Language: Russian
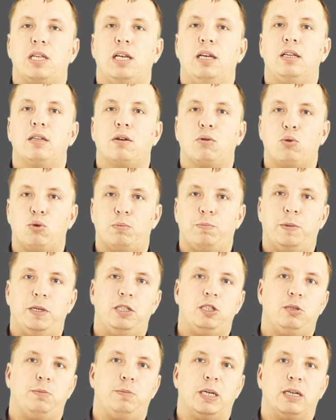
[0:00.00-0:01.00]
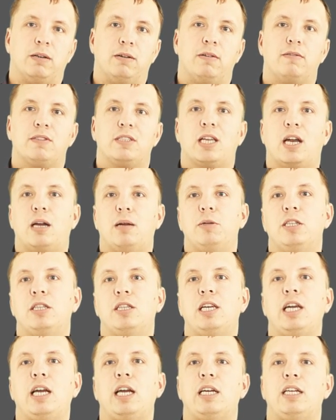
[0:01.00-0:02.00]
Include.php в старом
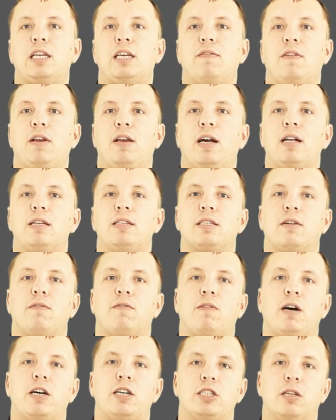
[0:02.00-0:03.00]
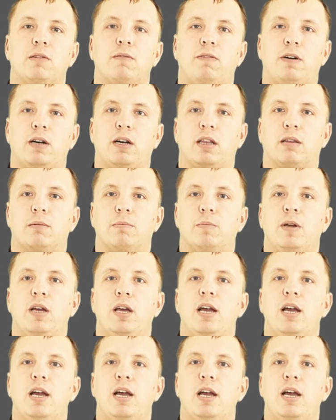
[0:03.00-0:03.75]
ядре являлся важным файлом.